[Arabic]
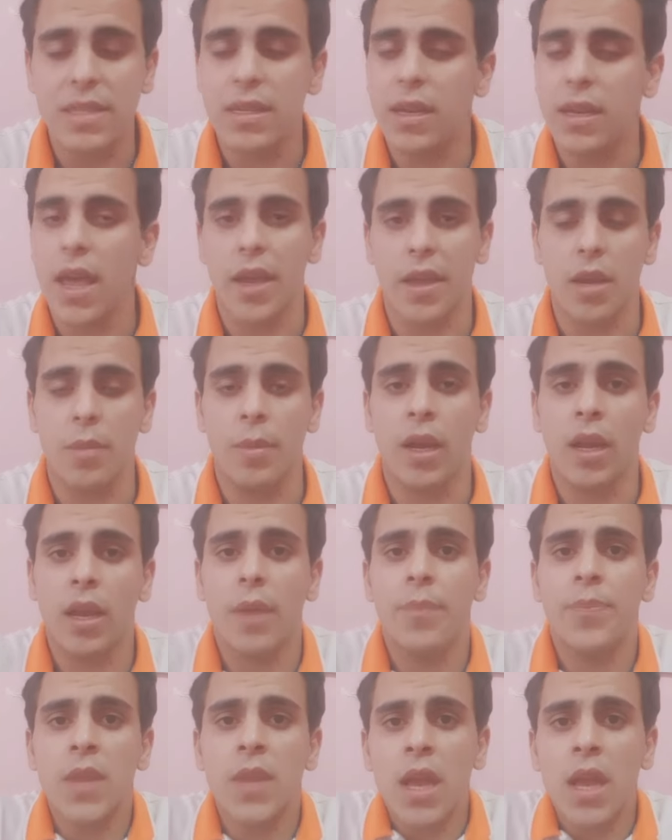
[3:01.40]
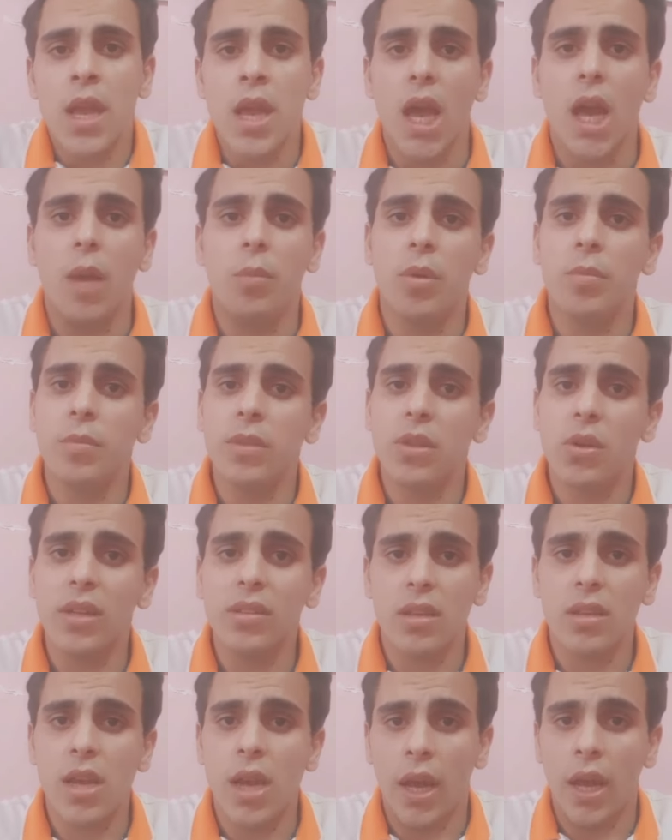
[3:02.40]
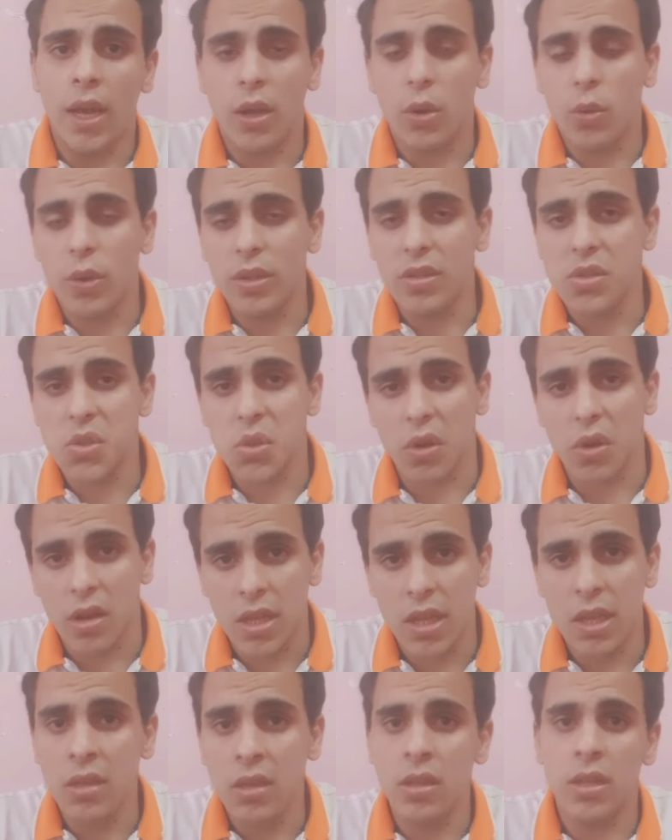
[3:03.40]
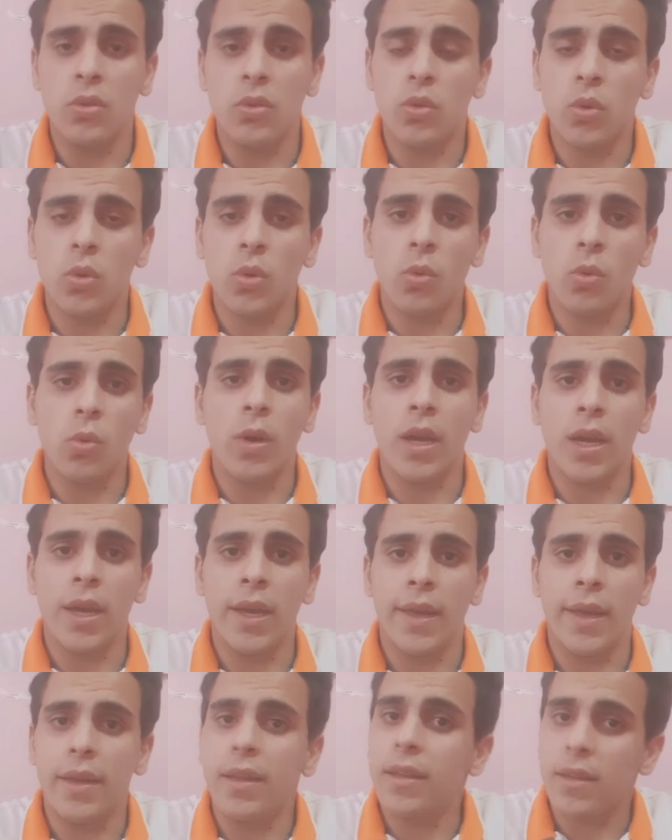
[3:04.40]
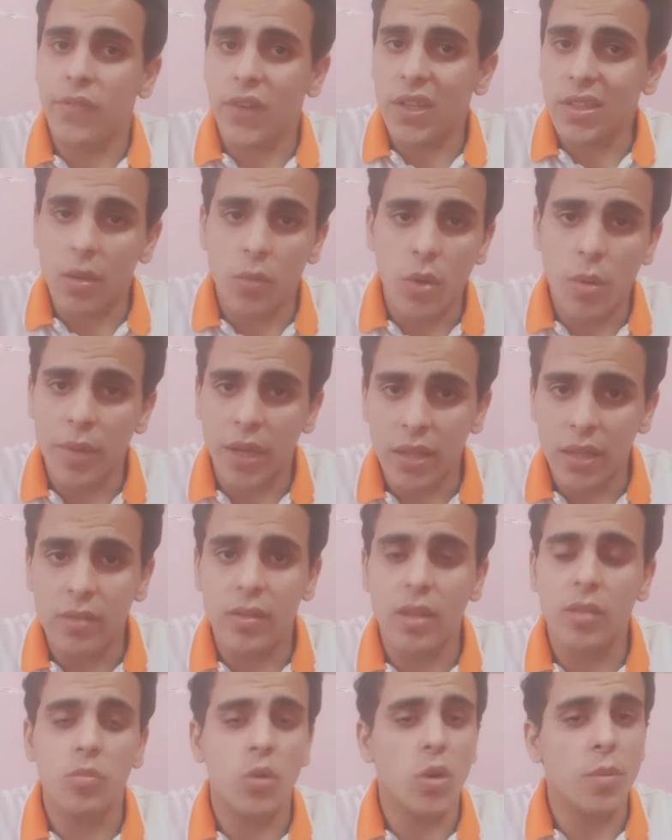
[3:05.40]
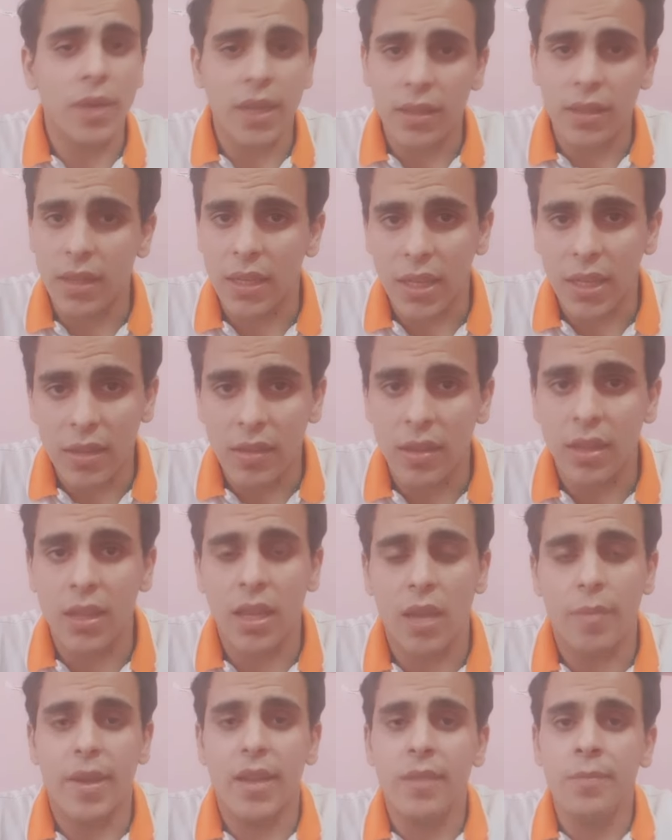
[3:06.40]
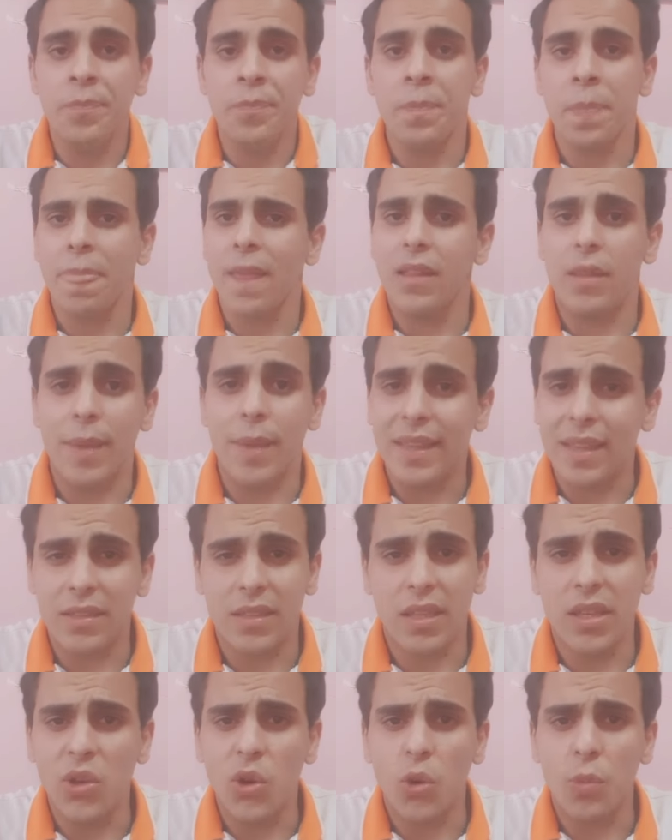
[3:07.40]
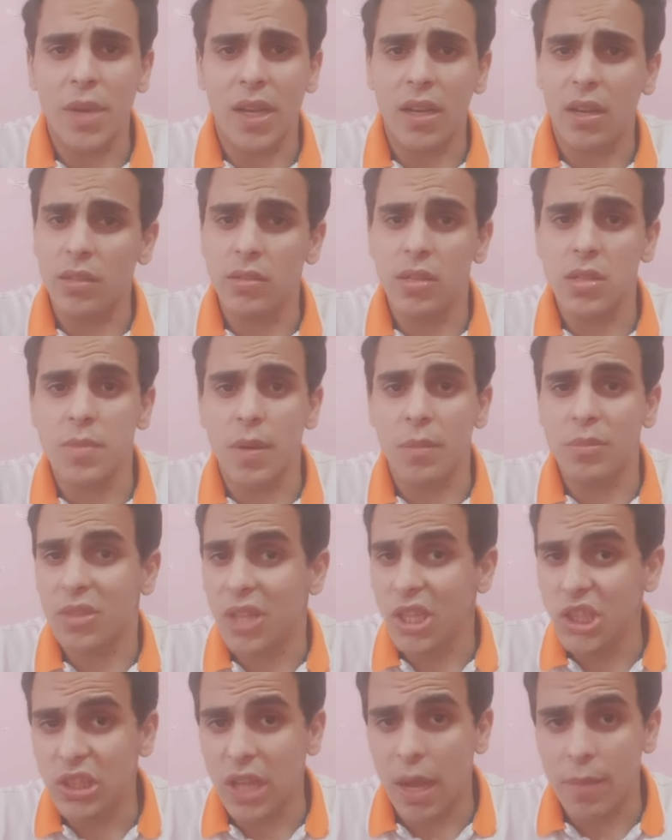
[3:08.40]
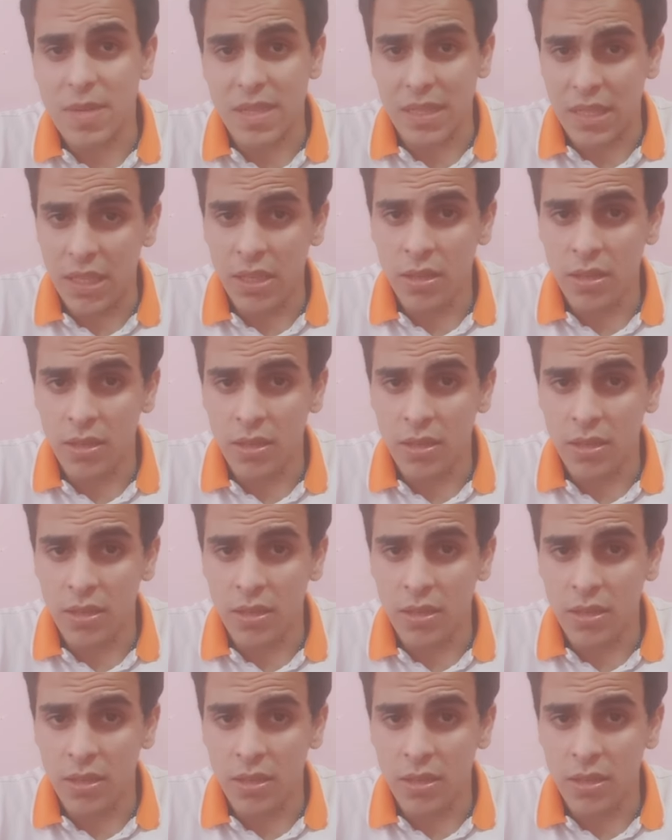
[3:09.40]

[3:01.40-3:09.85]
هيكرمك المهم دلوقتي يا اخواتي الصغيرين انتوا آه، فتره مهمه جدا مهمه جدا جدا كمان انت بقيت 30 يوم يعني خلاص بقى ما ضيعش تعب سنين